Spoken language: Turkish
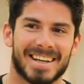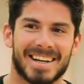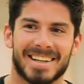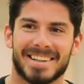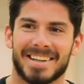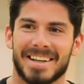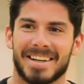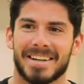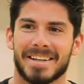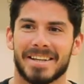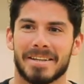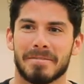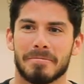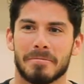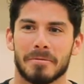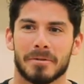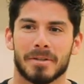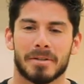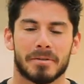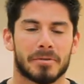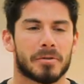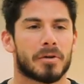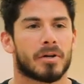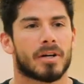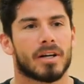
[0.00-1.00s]
gene deli gibi
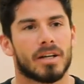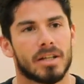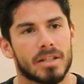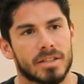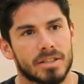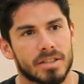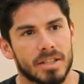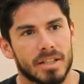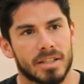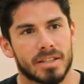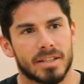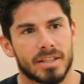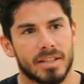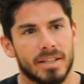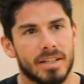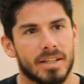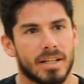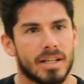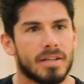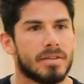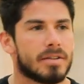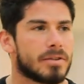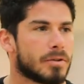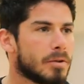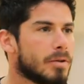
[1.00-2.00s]
ol... Yok şey, e,
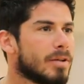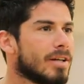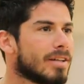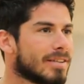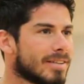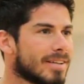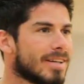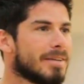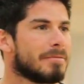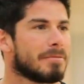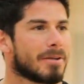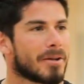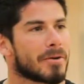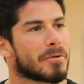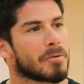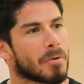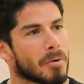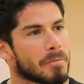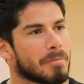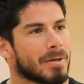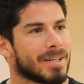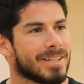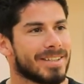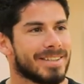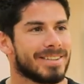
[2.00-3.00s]
evet öyle hatırlamaları
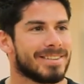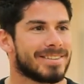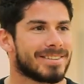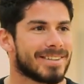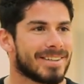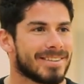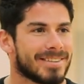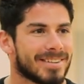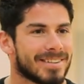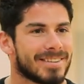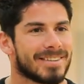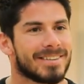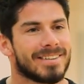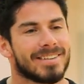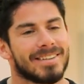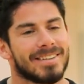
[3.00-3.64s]
normal insanların.